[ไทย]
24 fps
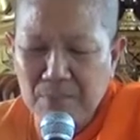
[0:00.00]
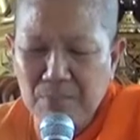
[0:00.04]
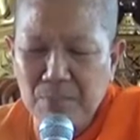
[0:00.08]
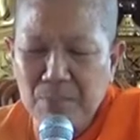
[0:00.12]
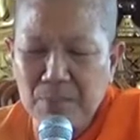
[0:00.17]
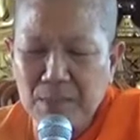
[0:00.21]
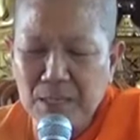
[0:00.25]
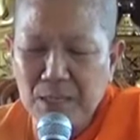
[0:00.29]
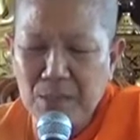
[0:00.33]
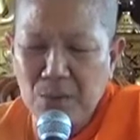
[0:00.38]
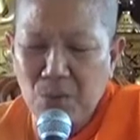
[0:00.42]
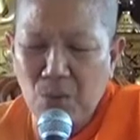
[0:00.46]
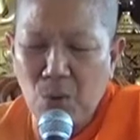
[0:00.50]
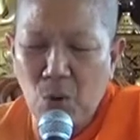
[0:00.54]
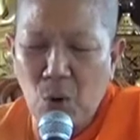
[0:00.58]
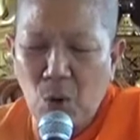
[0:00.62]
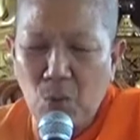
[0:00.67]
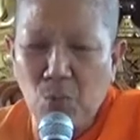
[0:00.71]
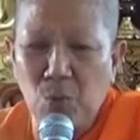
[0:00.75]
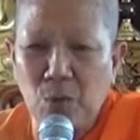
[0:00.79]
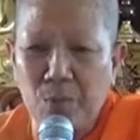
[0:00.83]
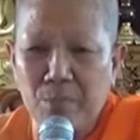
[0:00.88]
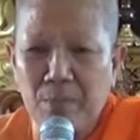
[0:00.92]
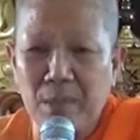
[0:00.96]
รที่เราอ
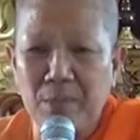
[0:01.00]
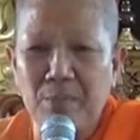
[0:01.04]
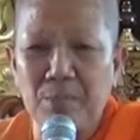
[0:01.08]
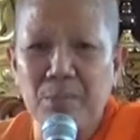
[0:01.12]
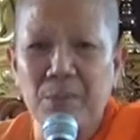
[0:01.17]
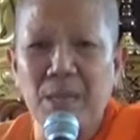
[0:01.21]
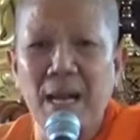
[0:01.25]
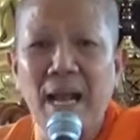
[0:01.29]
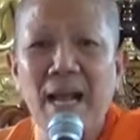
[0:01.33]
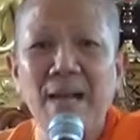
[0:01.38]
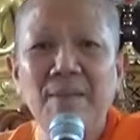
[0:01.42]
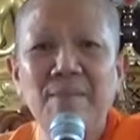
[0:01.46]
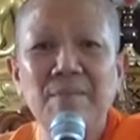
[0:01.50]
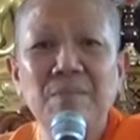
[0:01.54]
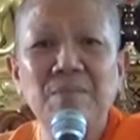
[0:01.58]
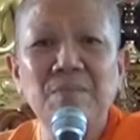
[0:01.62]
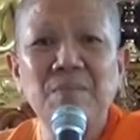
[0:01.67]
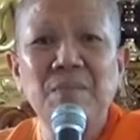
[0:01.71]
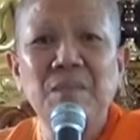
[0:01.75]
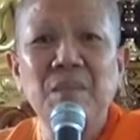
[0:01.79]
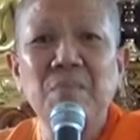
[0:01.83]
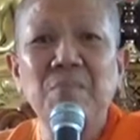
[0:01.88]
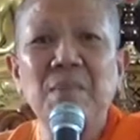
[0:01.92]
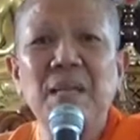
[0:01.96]
อกบทเป็นพระ
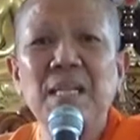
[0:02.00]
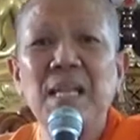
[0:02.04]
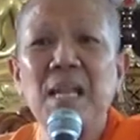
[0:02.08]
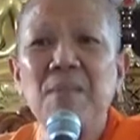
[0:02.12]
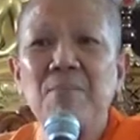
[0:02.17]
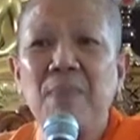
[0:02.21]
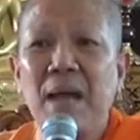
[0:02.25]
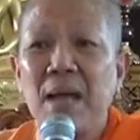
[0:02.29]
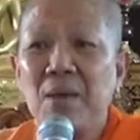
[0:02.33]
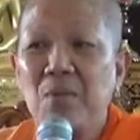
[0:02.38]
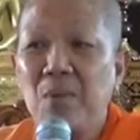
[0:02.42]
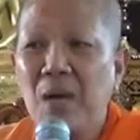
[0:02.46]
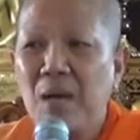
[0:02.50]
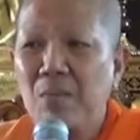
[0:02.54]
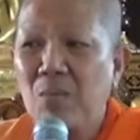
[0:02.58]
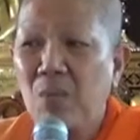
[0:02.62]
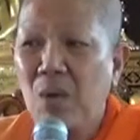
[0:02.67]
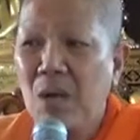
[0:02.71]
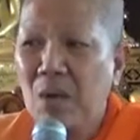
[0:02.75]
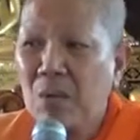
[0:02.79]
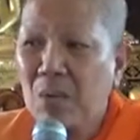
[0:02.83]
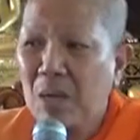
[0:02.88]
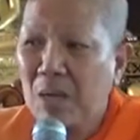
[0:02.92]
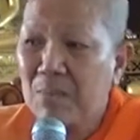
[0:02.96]
ไม่ได้หมายความ
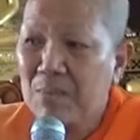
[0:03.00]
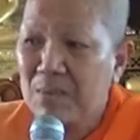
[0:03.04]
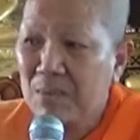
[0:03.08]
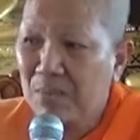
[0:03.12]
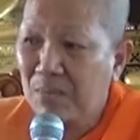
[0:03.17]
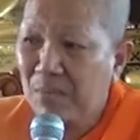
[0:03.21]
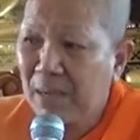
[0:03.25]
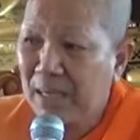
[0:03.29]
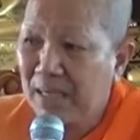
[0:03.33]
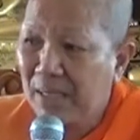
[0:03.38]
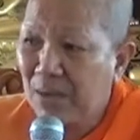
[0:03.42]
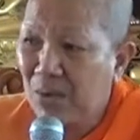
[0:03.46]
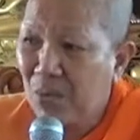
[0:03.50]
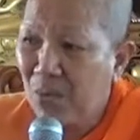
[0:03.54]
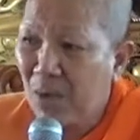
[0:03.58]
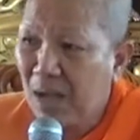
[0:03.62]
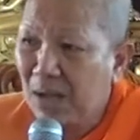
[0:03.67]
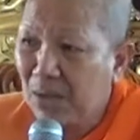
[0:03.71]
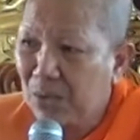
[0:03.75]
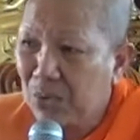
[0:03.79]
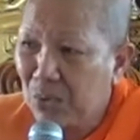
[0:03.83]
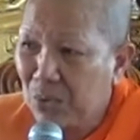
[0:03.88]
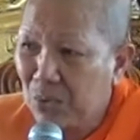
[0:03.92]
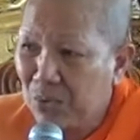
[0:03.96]
ว่าความสัมพันธ์ระห
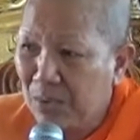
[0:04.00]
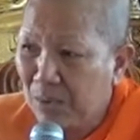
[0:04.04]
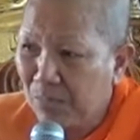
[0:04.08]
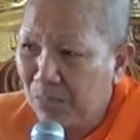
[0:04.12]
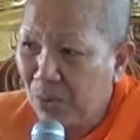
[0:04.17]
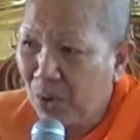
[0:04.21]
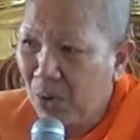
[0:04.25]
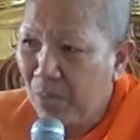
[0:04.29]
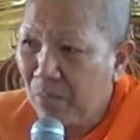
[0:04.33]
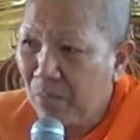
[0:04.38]
ว่างลูกกับพ่อ